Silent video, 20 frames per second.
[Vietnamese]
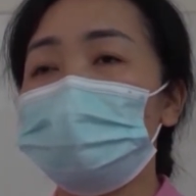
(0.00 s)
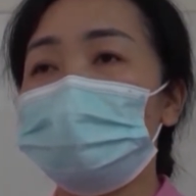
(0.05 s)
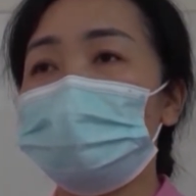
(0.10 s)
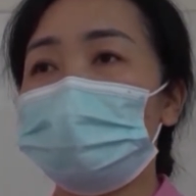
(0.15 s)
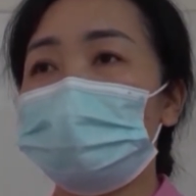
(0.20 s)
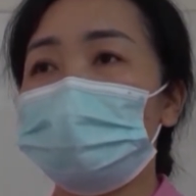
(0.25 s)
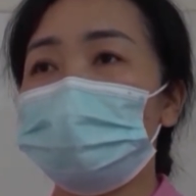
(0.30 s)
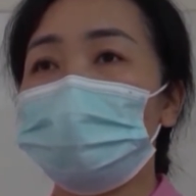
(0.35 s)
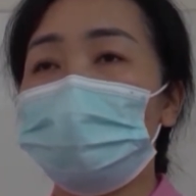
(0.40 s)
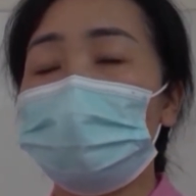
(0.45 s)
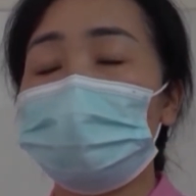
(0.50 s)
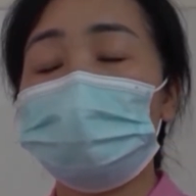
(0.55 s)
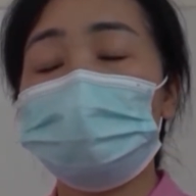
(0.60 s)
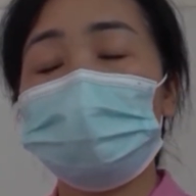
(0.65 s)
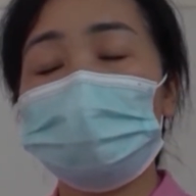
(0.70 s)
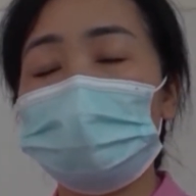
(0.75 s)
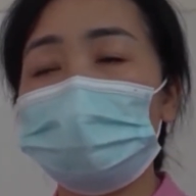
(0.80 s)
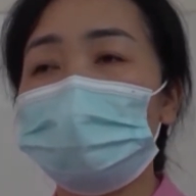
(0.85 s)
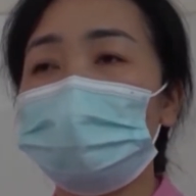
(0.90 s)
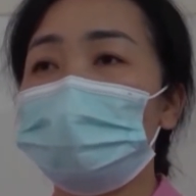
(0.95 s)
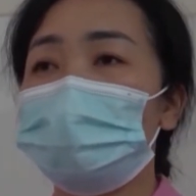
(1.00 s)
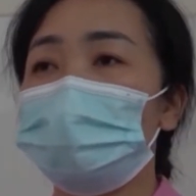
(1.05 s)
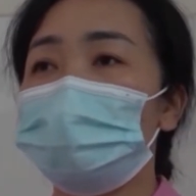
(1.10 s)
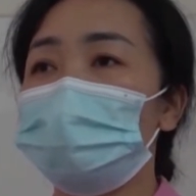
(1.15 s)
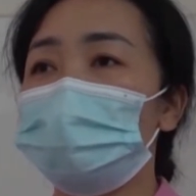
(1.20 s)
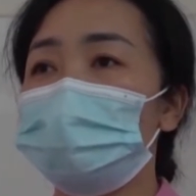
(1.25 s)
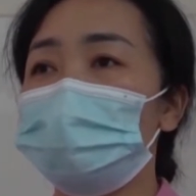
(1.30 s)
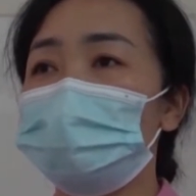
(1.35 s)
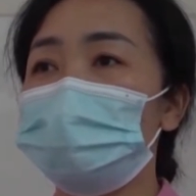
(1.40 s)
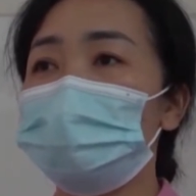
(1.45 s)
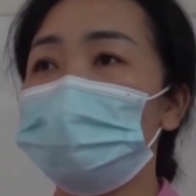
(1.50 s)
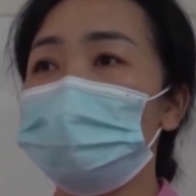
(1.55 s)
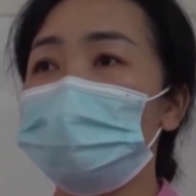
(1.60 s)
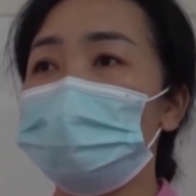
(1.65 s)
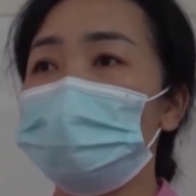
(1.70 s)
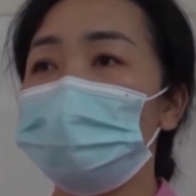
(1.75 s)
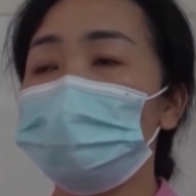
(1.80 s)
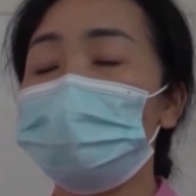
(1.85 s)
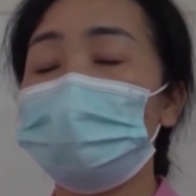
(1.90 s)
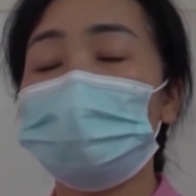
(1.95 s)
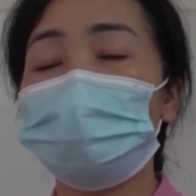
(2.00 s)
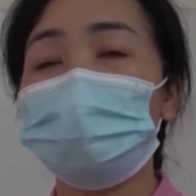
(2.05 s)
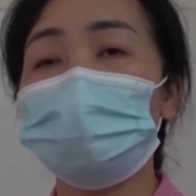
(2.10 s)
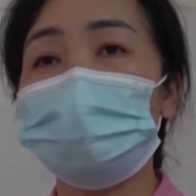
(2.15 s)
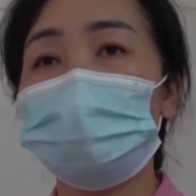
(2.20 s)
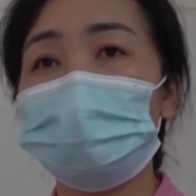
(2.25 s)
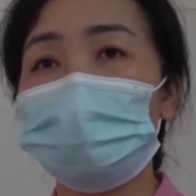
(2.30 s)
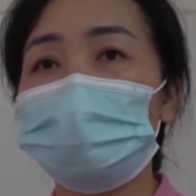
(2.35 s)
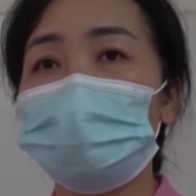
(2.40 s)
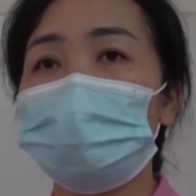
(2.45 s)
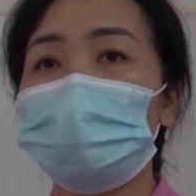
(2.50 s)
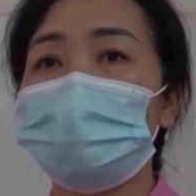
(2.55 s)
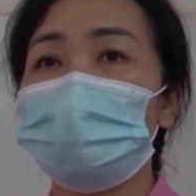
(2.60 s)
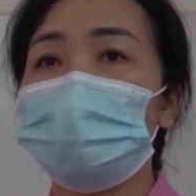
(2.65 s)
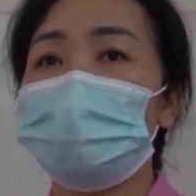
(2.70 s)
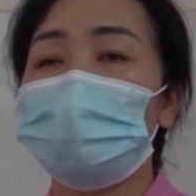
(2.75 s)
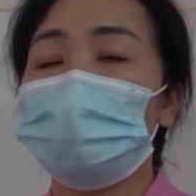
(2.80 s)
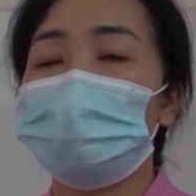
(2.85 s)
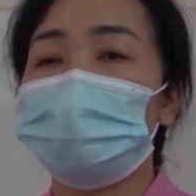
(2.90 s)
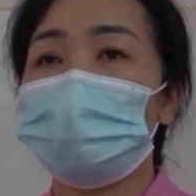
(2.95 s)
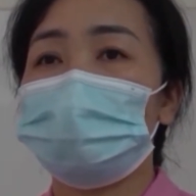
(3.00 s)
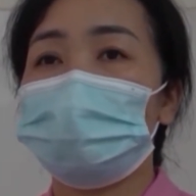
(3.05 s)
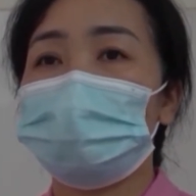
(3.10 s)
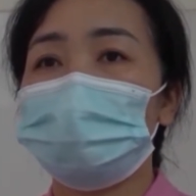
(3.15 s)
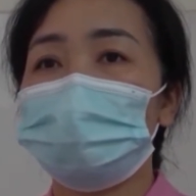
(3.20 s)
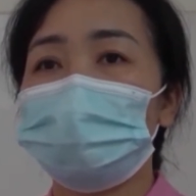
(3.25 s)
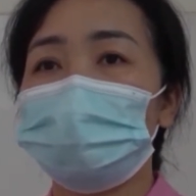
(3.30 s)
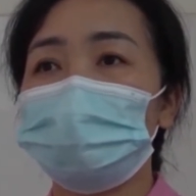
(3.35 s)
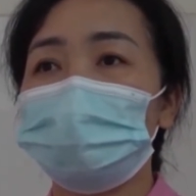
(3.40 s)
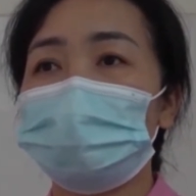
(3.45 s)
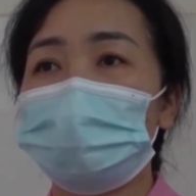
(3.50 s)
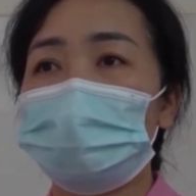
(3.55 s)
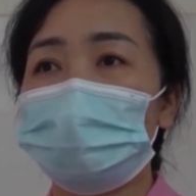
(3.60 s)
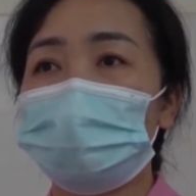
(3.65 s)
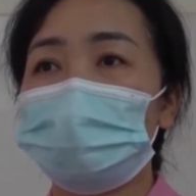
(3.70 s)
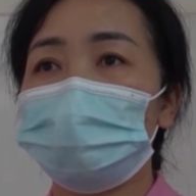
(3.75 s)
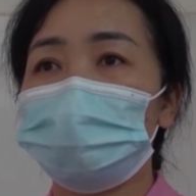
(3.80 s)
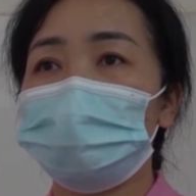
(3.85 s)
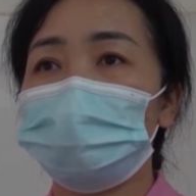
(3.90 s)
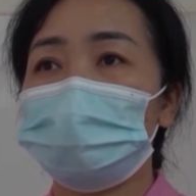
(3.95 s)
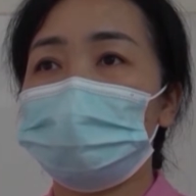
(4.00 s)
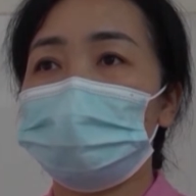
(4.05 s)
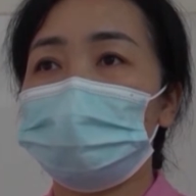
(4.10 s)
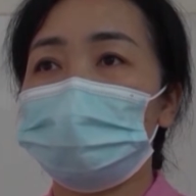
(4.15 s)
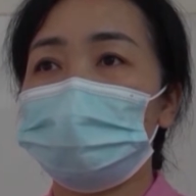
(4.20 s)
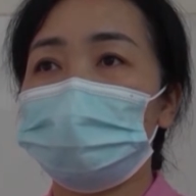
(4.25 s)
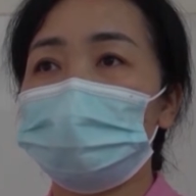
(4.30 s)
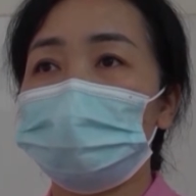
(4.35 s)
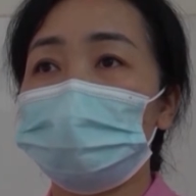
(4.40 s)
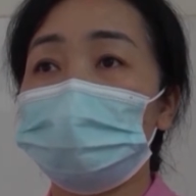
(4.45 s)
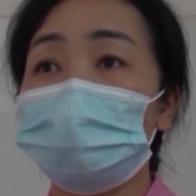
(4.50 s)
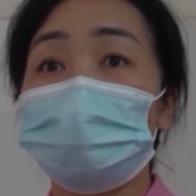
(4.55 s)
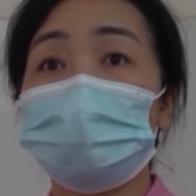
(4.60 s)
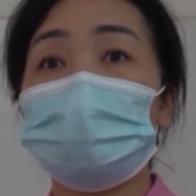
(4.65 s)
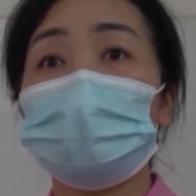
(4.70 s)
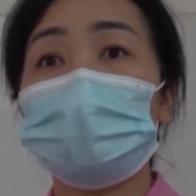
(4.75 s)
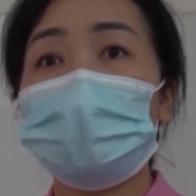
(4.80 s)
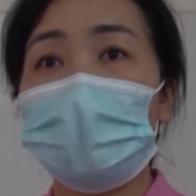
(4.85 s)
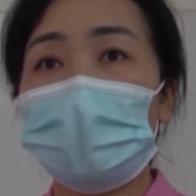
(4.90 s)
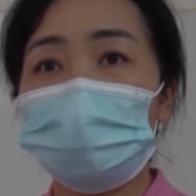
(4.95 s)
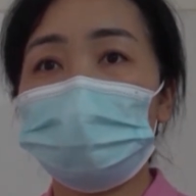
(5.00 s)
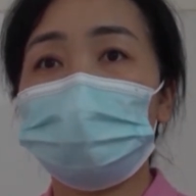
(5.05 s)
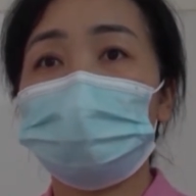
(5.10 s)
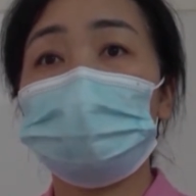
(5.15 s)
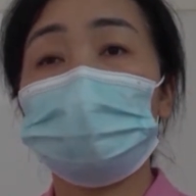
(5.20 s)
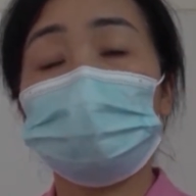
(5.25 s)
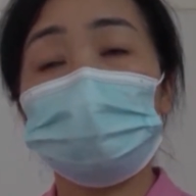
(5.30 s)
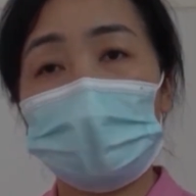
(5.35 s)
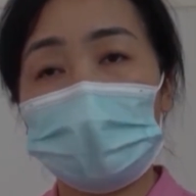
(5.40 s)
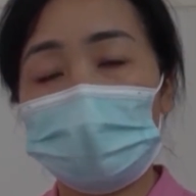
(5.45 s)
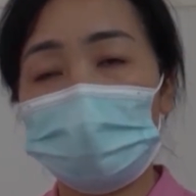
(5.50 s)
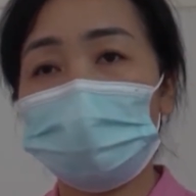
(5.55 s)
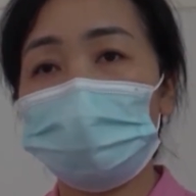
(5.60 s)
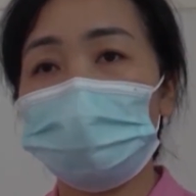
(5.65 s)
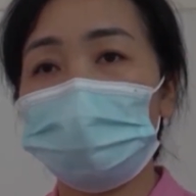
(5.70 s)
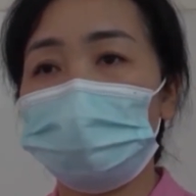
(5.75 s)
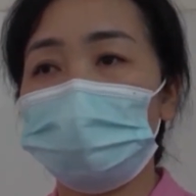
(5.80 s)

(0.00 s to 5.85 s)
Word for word: như là khoáng chất này, như vitamin và chất đạm, chất béo.